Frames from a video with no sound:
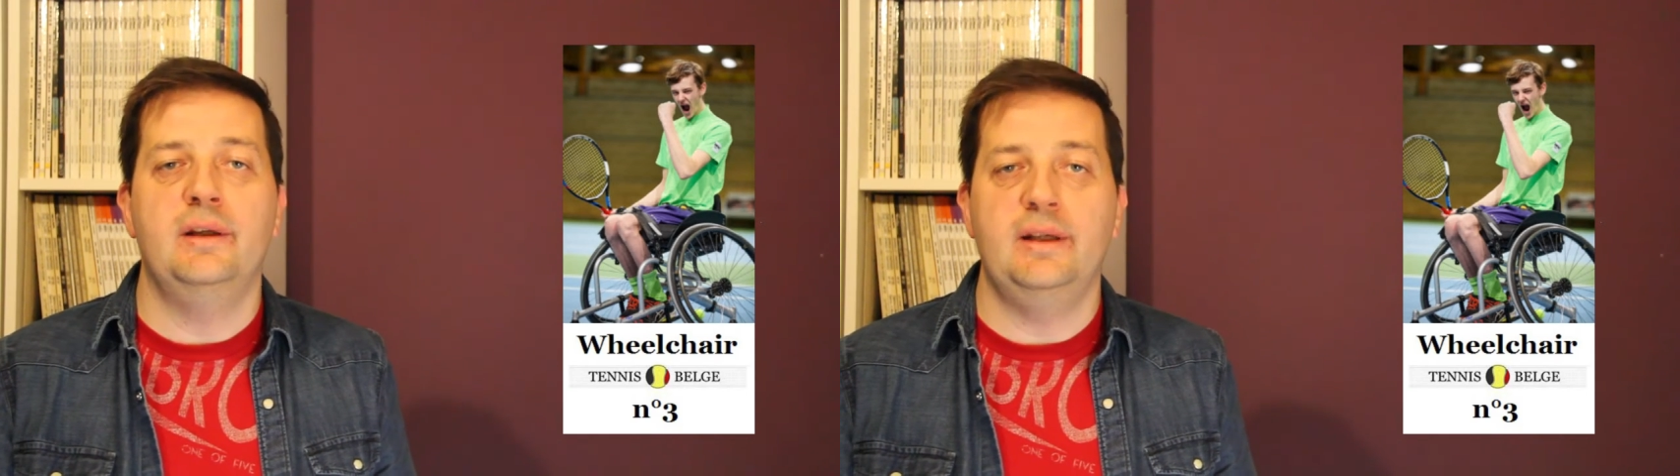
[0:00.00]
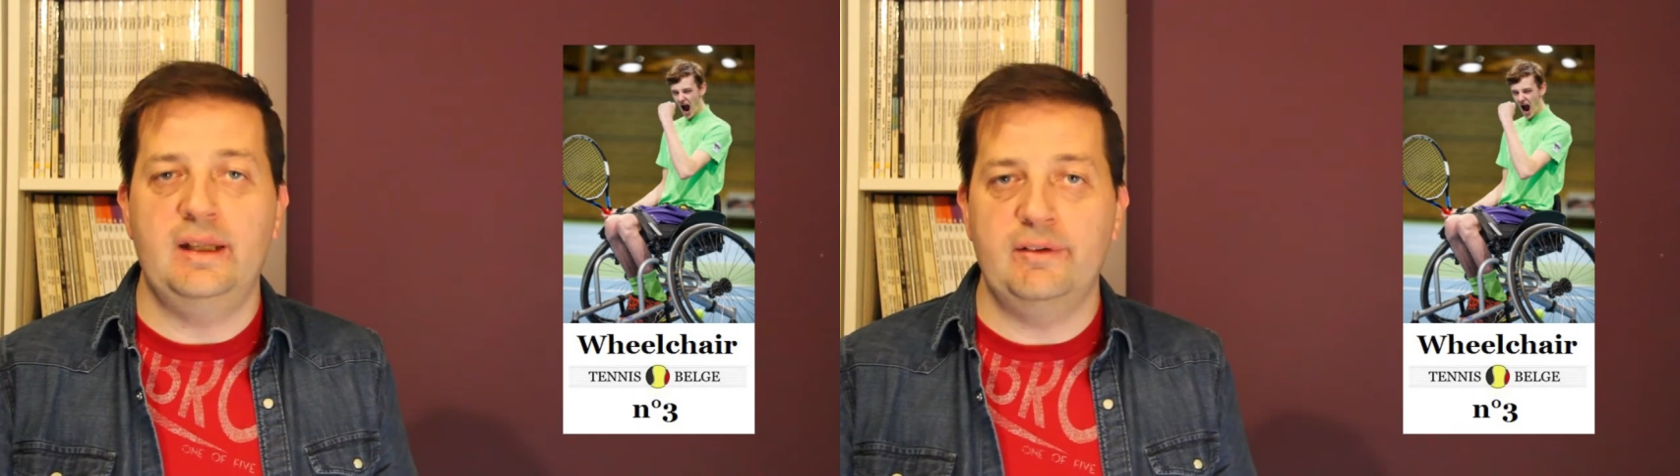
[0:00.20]

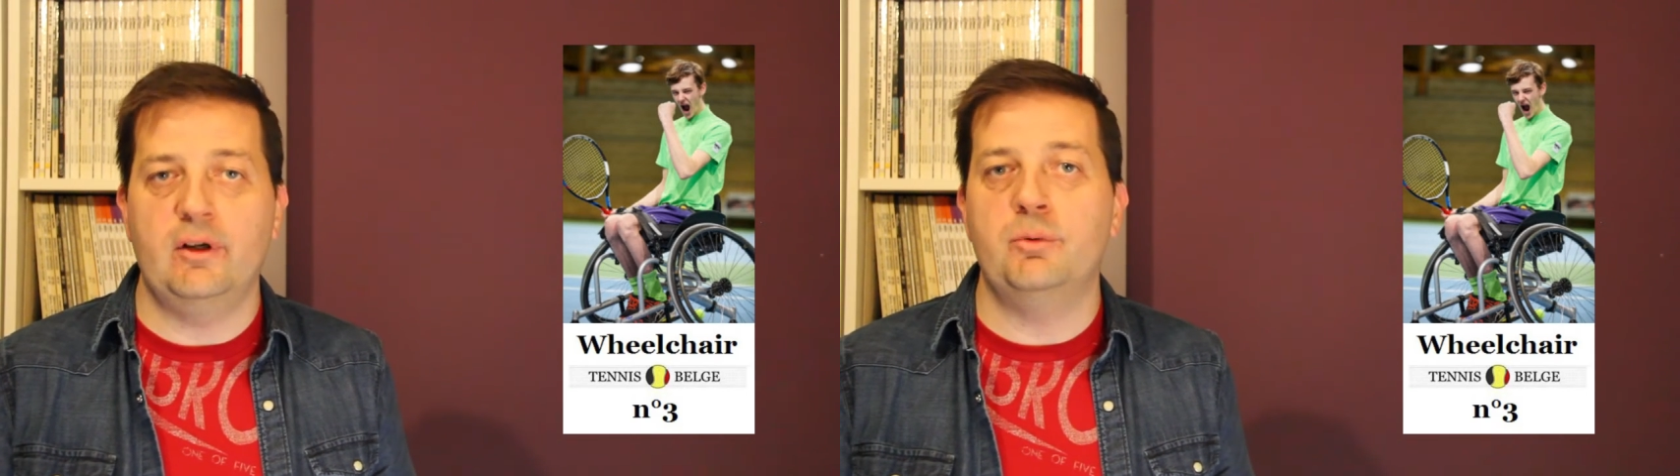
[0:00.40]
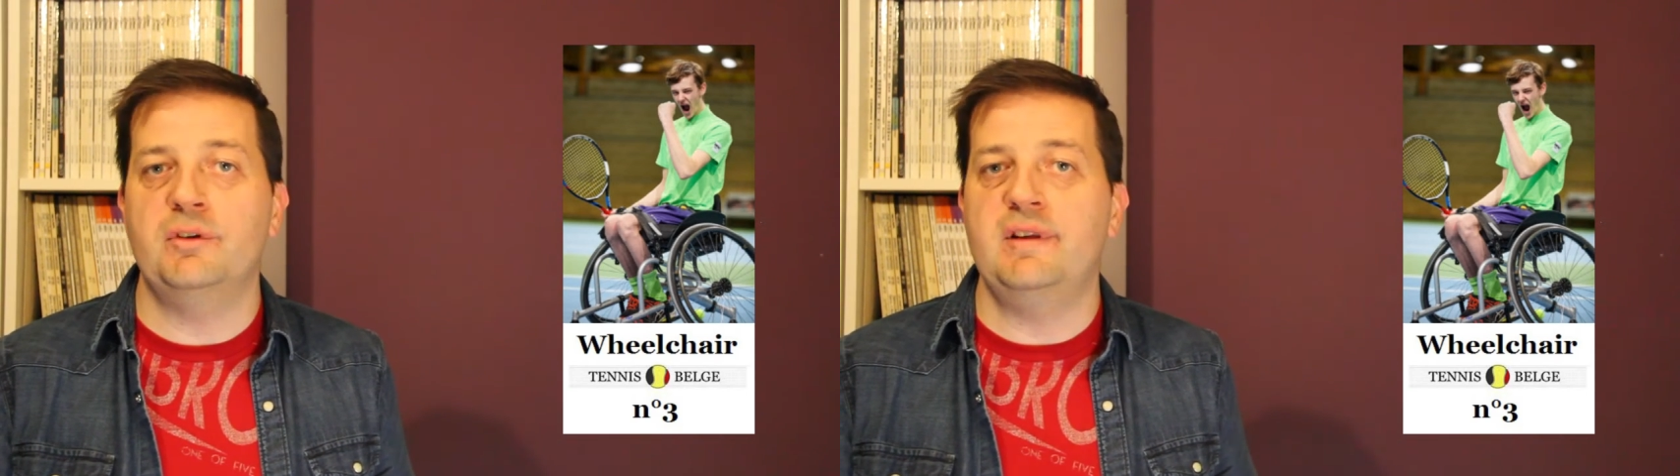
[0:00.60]
il avait
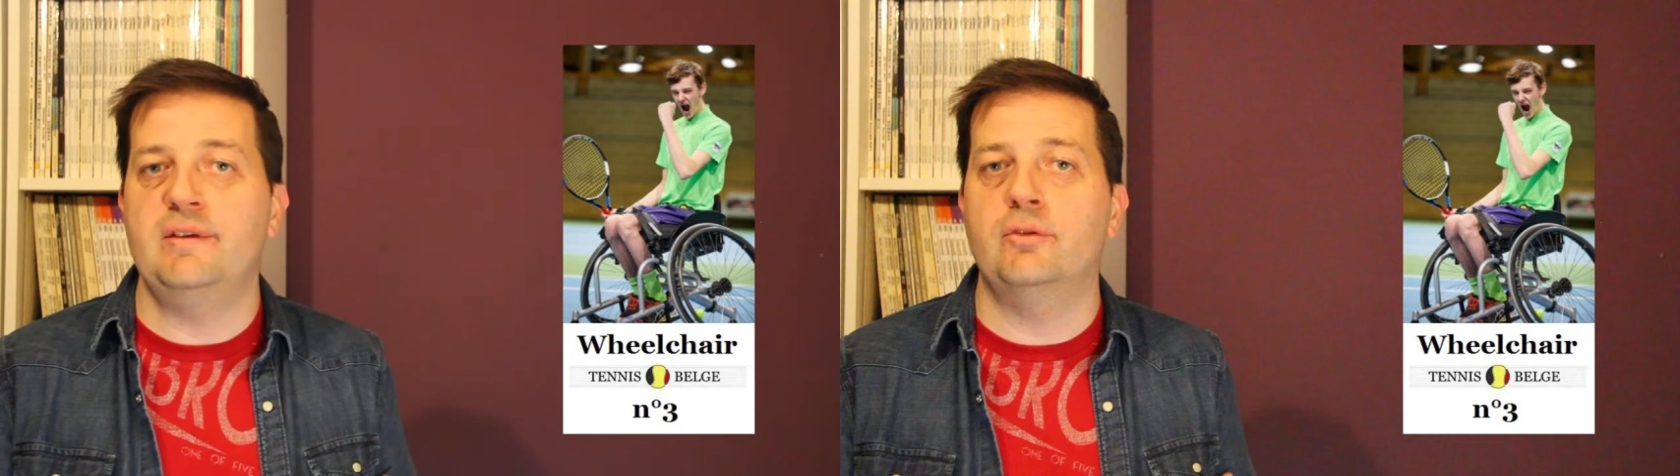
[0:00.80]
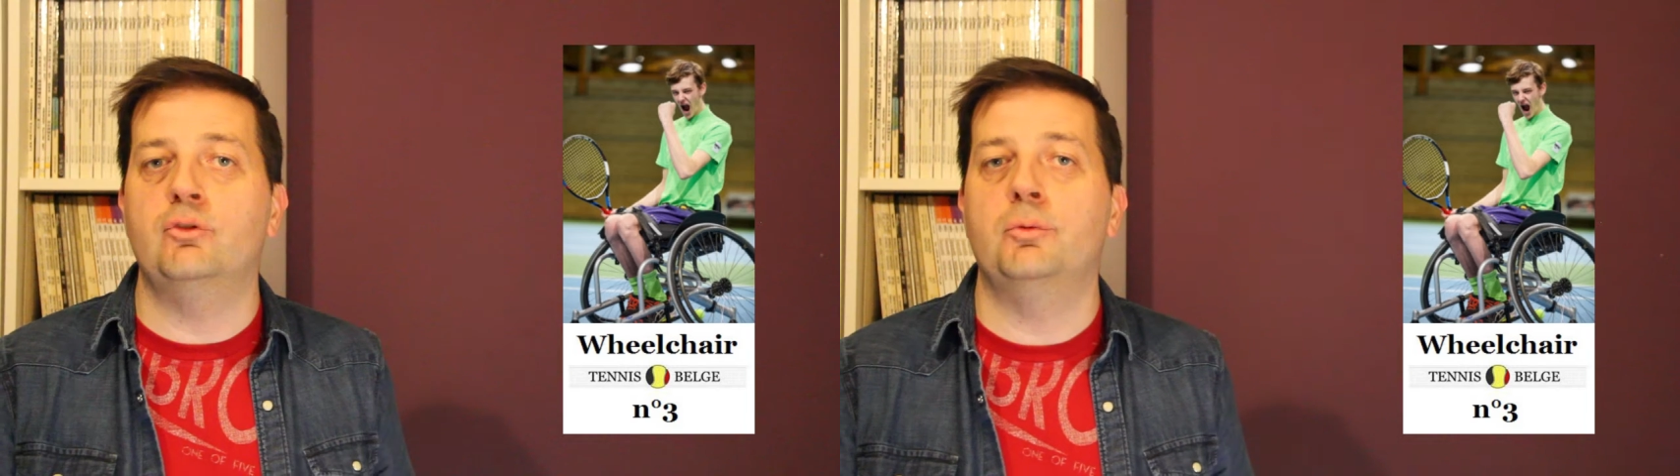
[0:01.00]
remporté
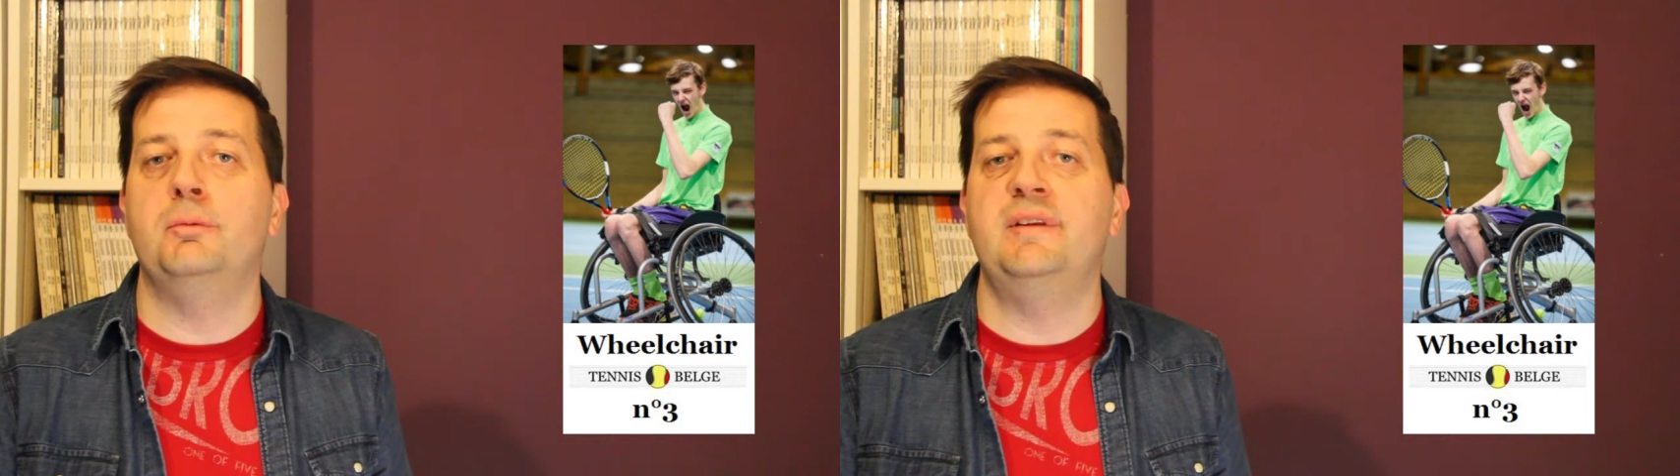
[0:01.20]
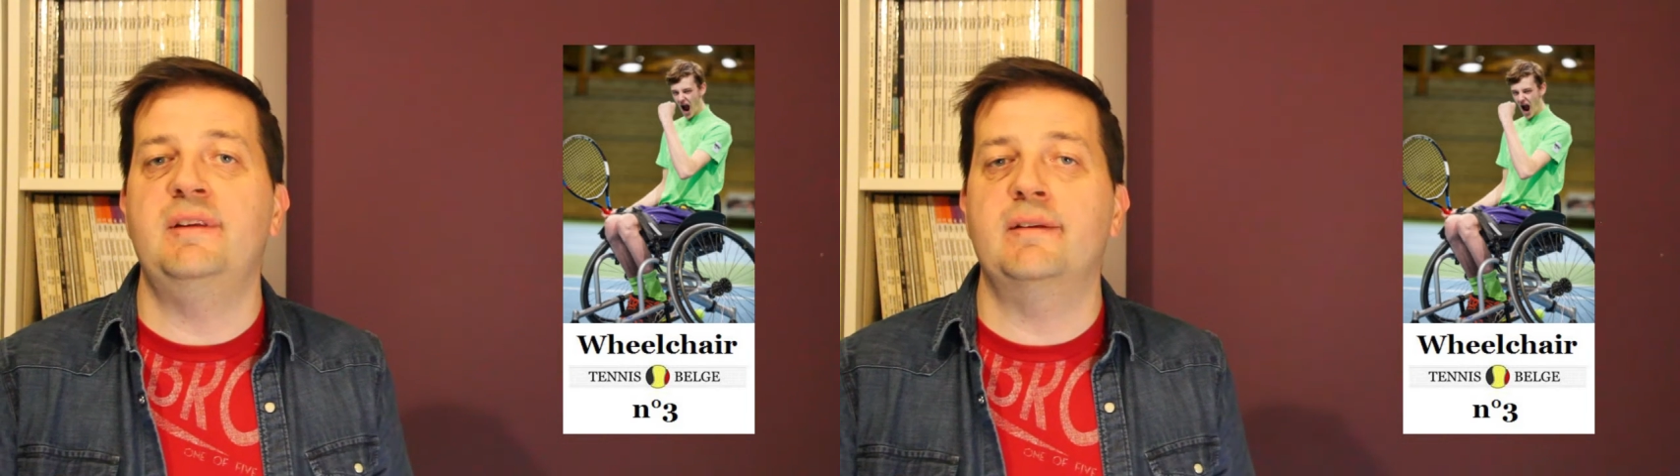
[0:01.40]
son tout
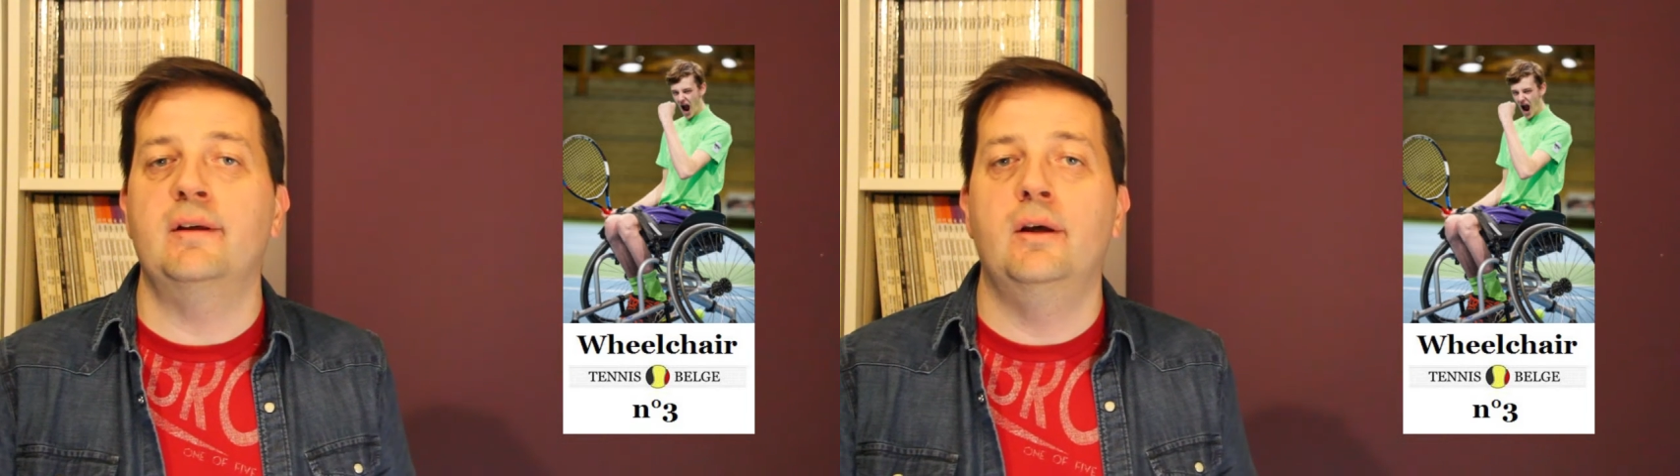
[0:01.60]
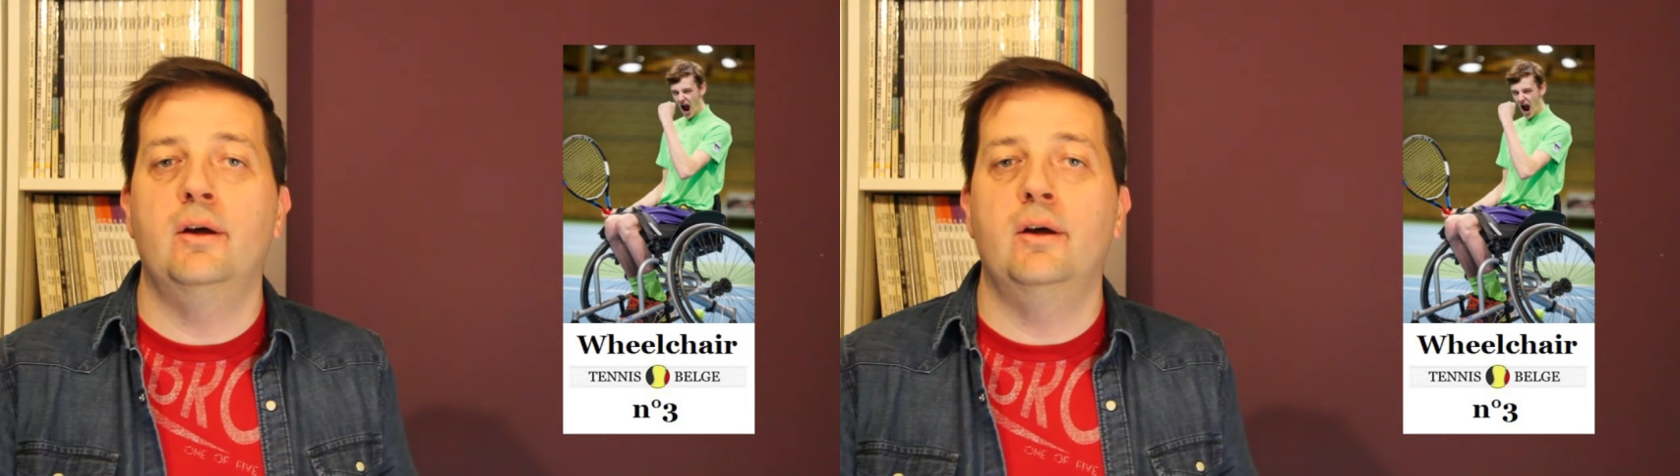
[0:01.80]
premier titre